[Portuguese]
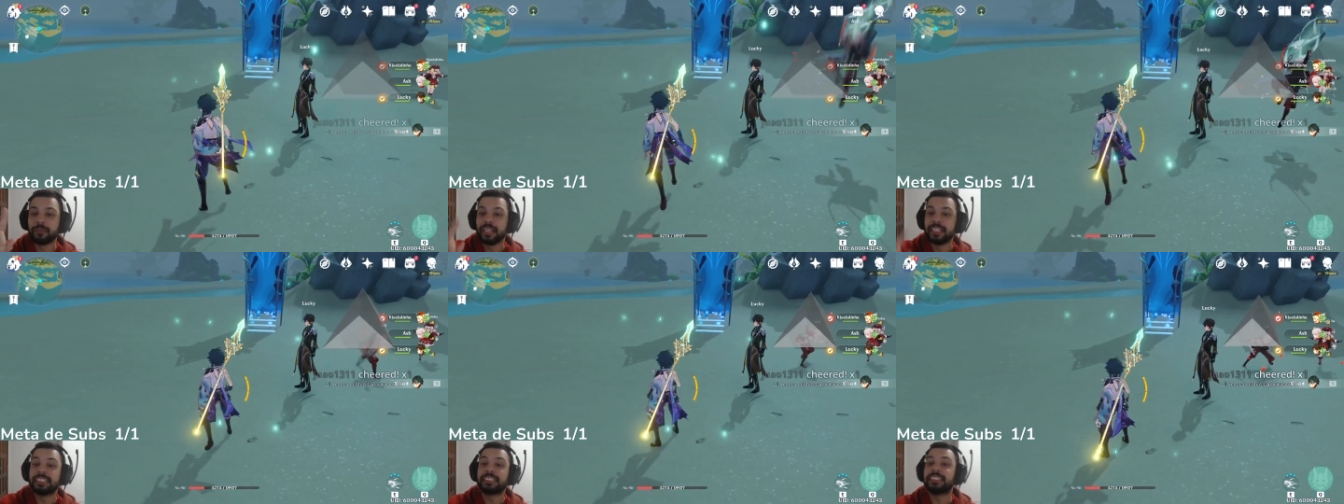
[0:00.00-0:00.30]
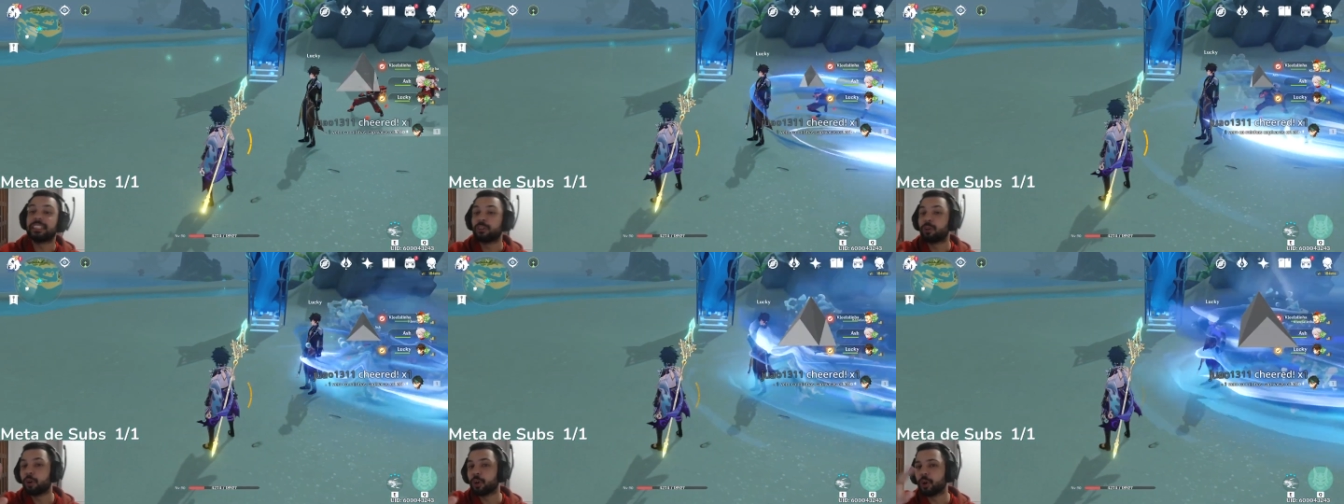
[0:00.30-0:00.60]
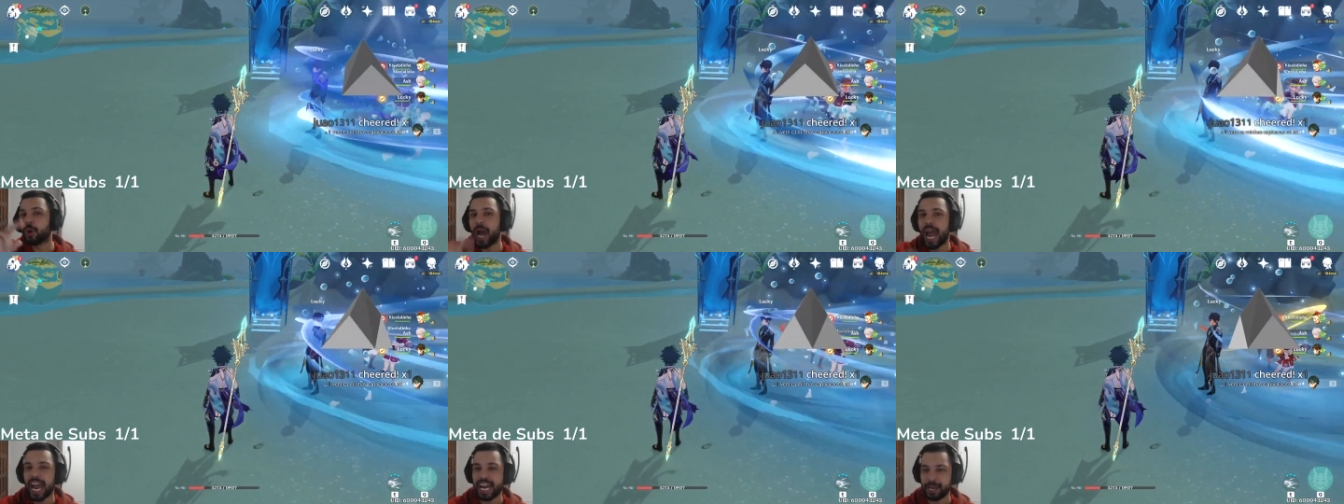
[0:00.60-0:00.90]
segura
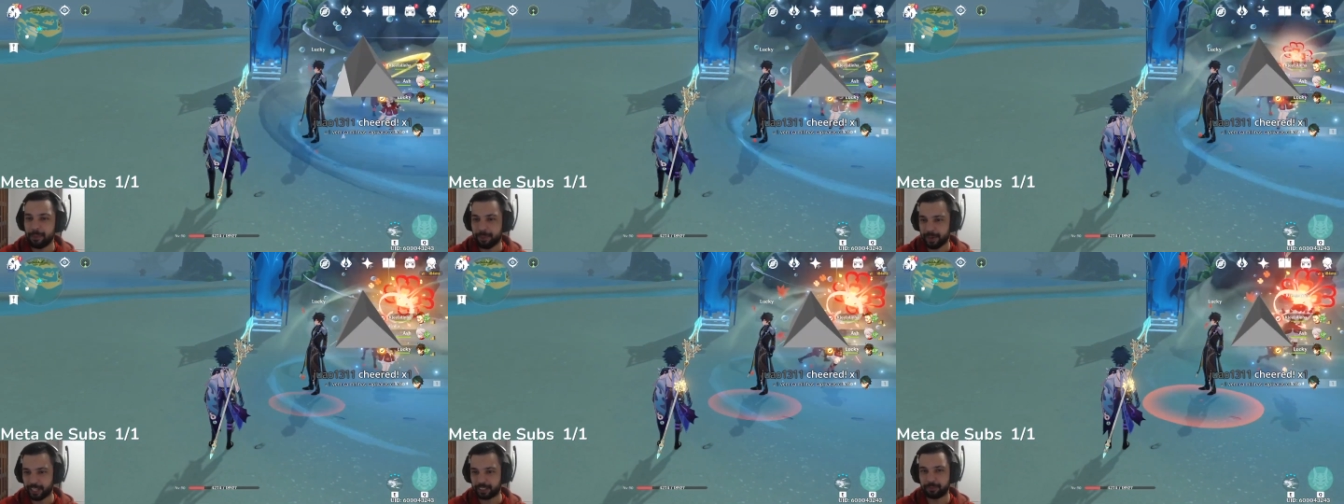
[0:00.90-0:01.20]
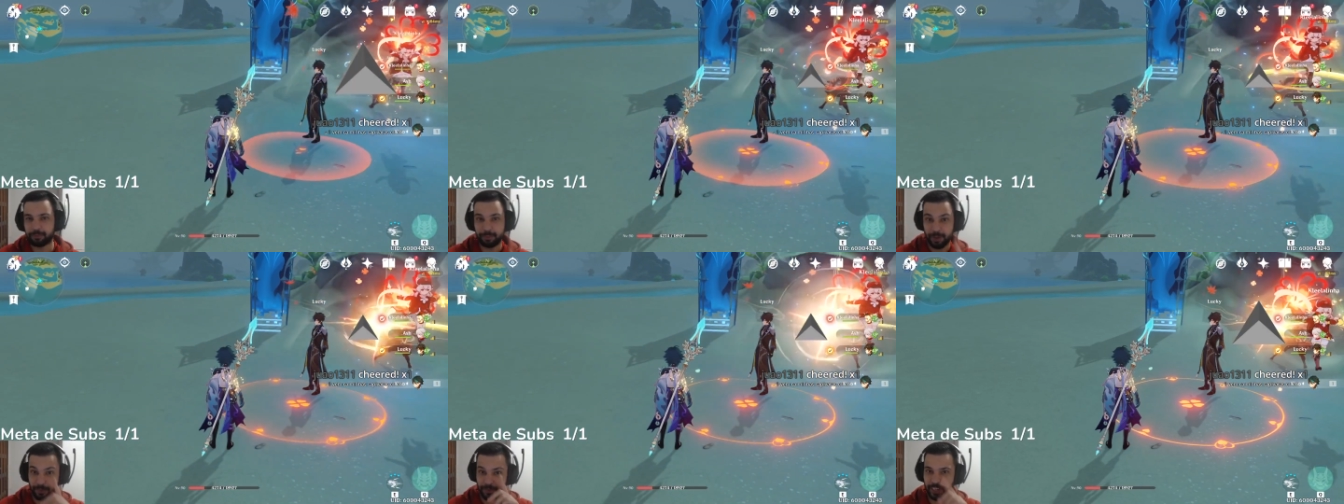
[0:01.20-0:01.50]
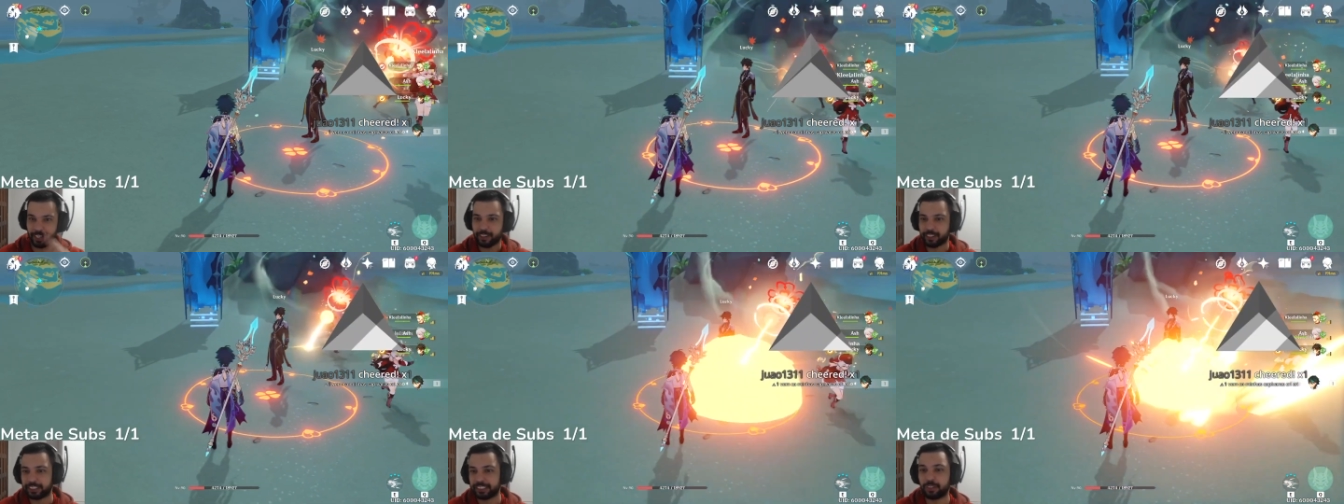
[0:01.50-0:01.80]
o E aí pra, pra
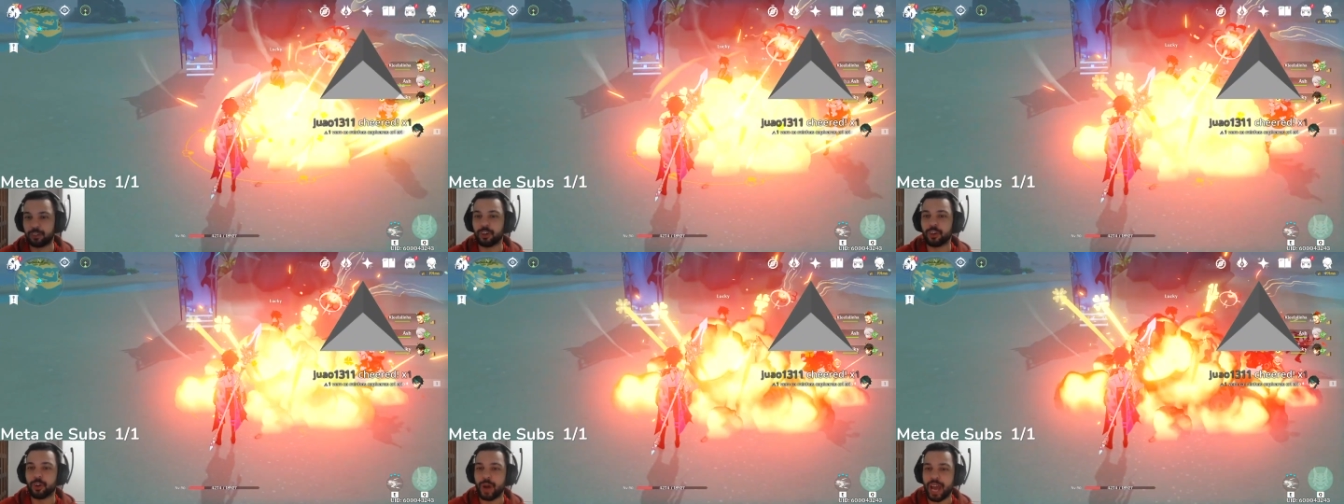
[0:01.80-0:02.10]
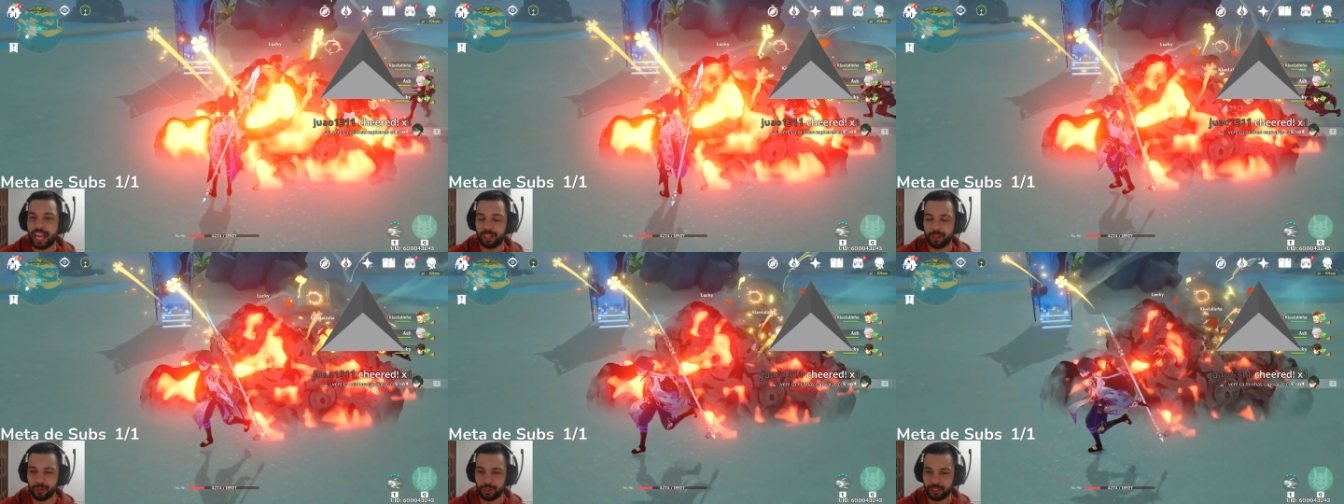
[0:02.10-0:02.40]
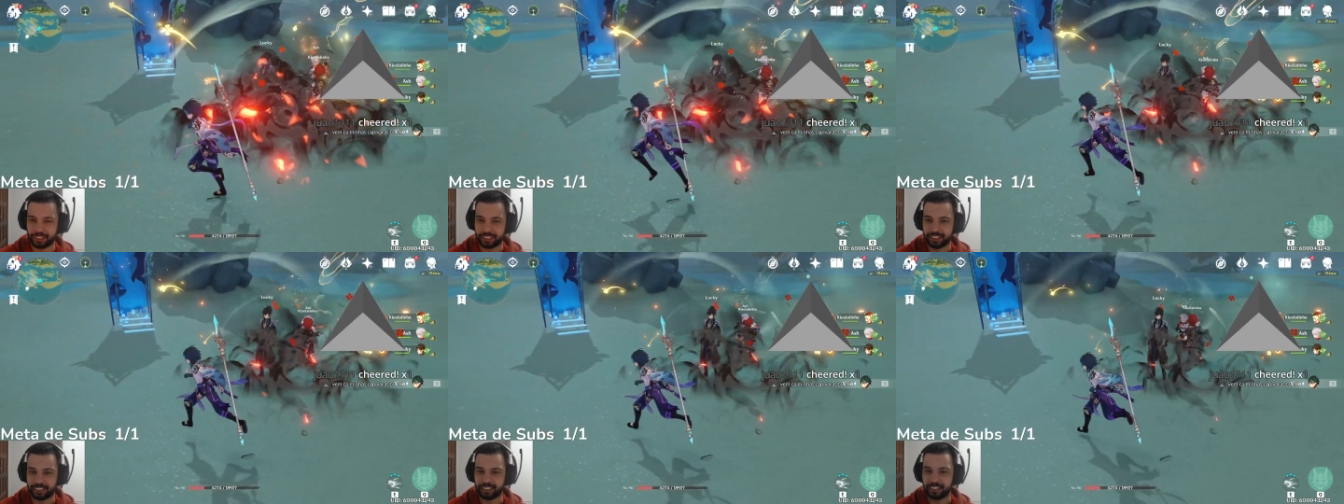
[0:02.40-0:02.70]
ver, segura o E,
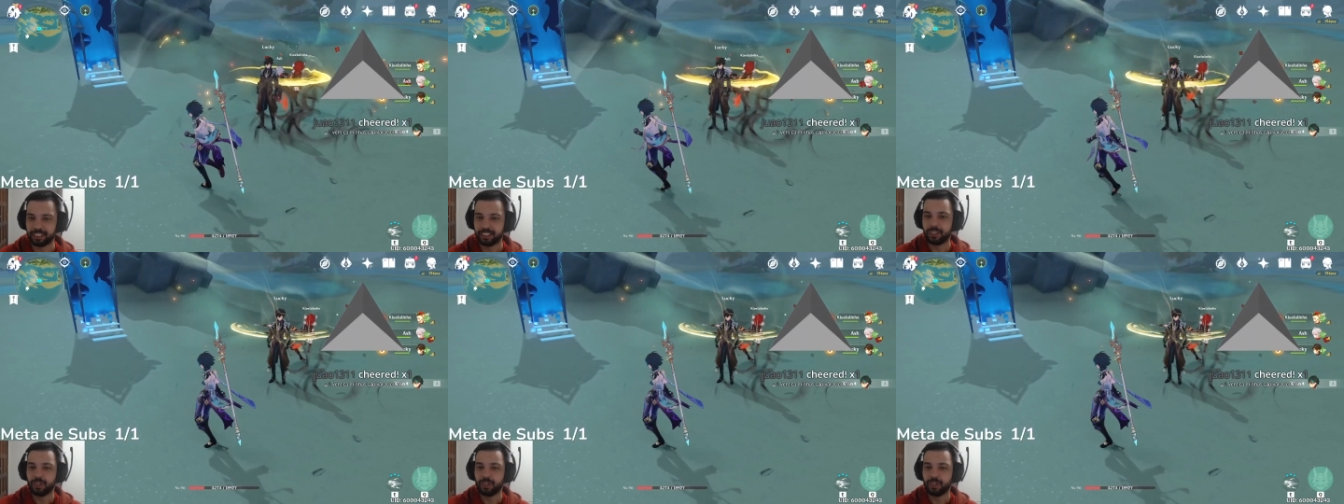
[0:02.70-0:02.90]
Luke.